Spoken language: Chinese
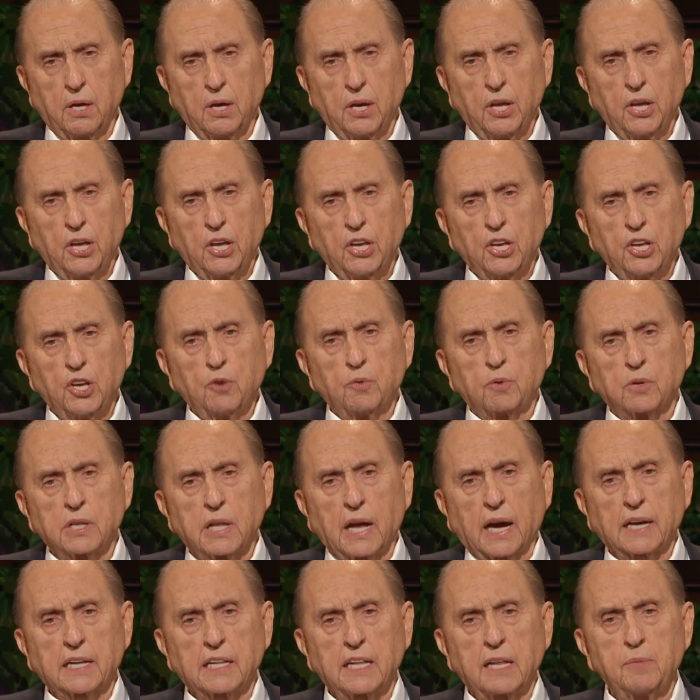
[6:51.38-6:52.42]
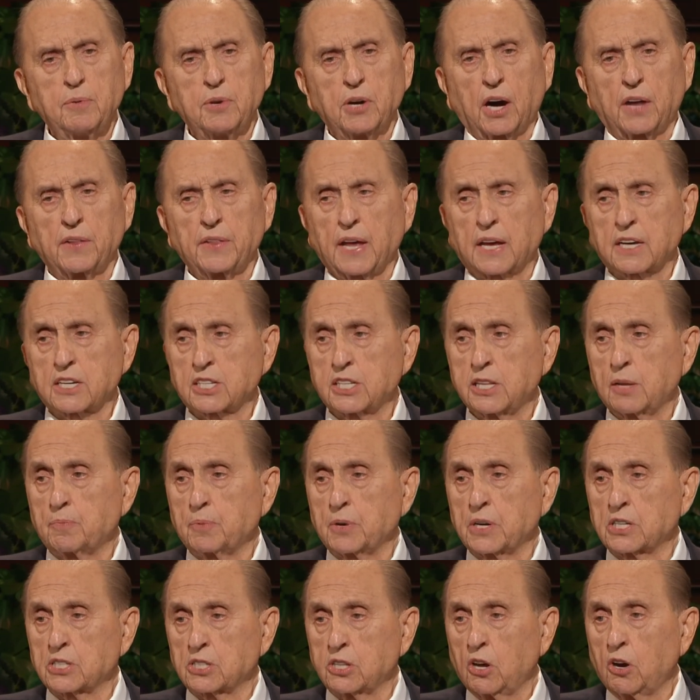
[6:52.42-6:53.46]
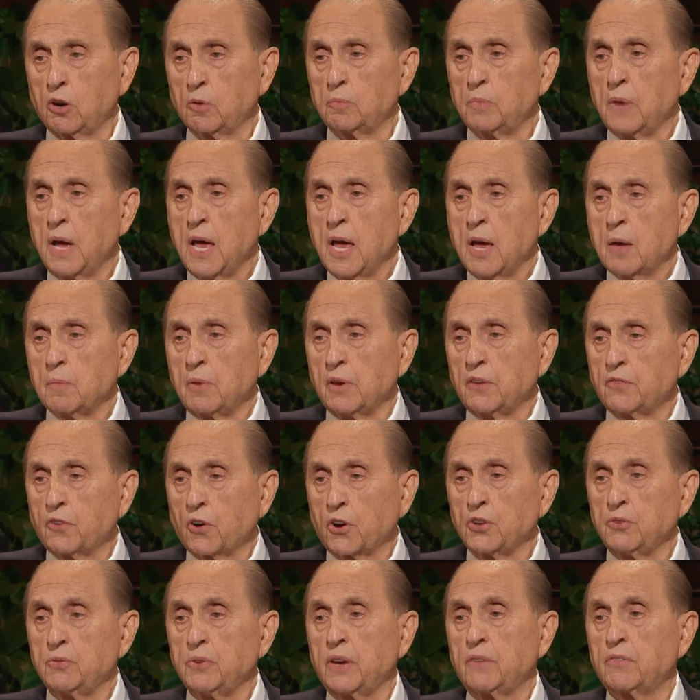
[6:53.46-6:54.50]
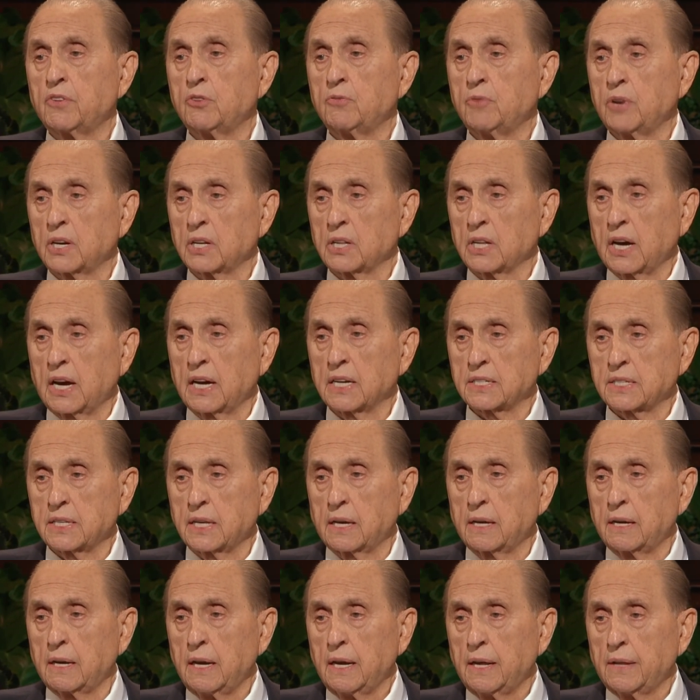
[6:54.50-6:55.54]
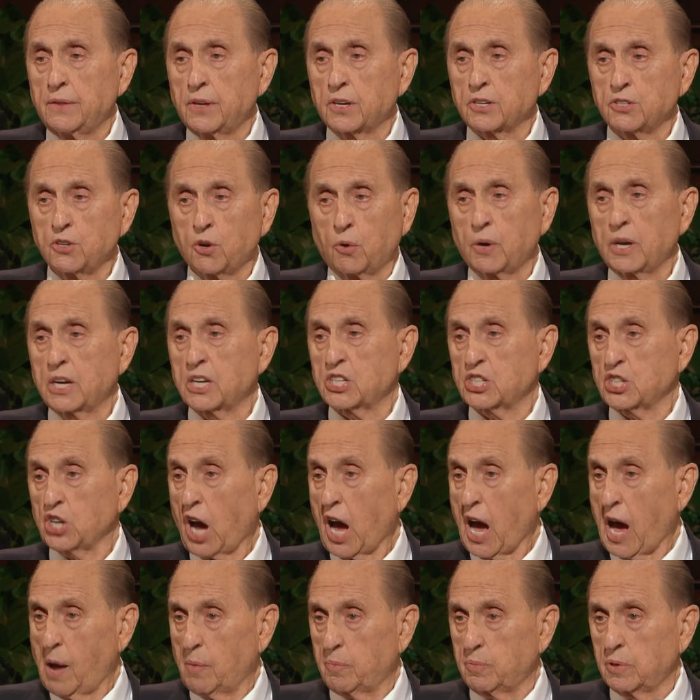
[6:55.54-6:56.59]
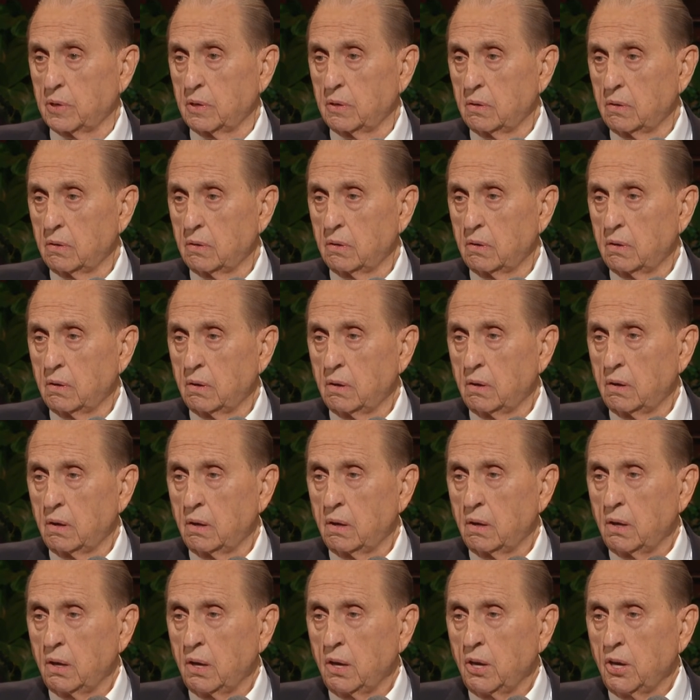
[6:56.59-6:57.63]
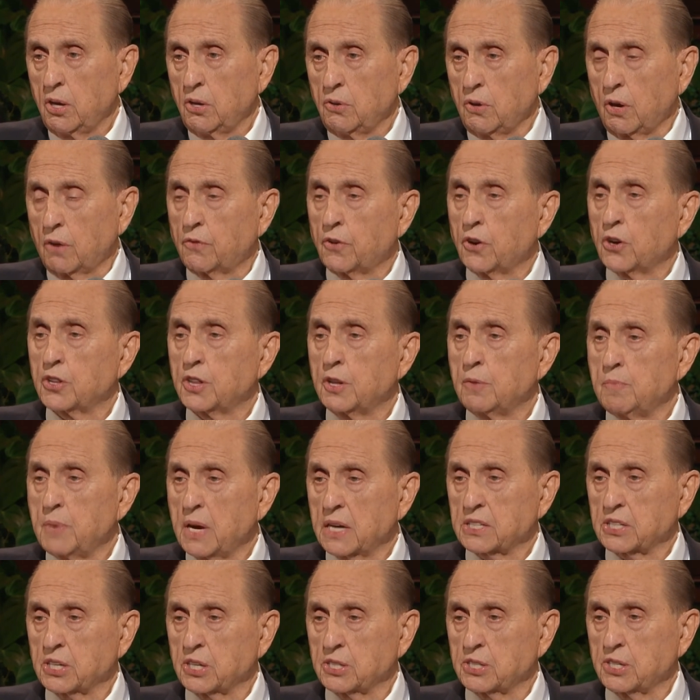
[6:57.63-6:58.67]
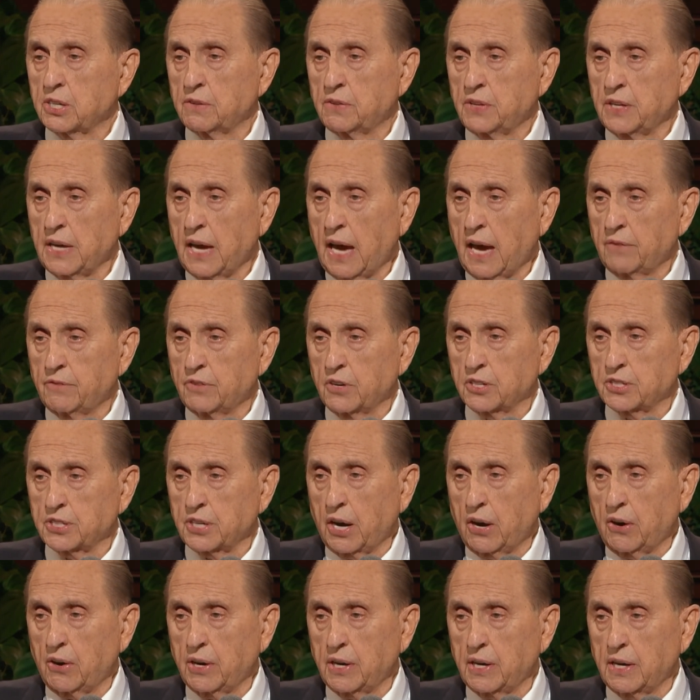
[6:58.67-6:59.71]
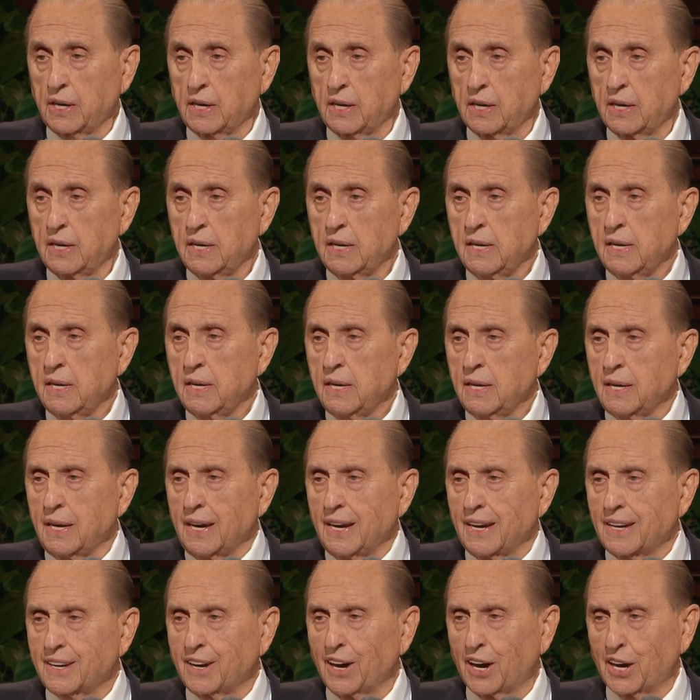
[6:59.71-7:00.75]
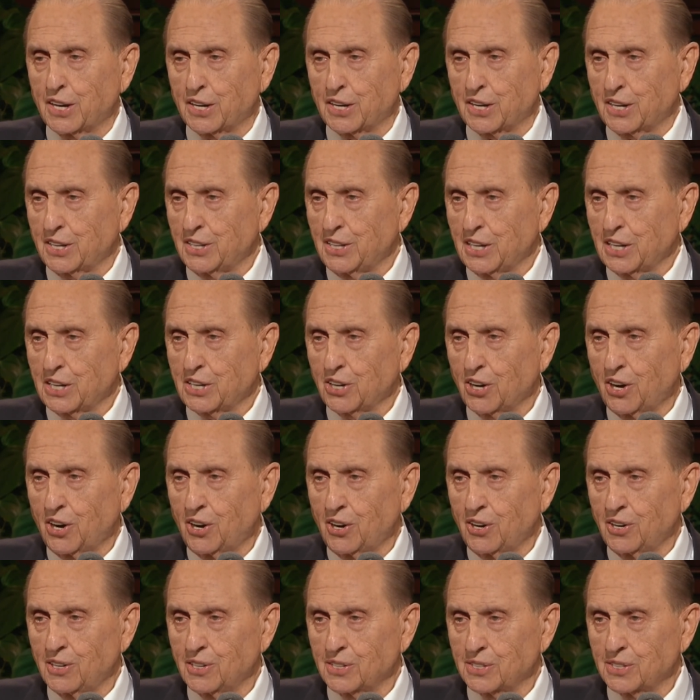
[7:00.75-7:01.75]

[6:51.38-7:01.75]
来毁灭你们，你们可能要等到站在那滑溜的斜坡上的时候，才会意识到已经停不下来了。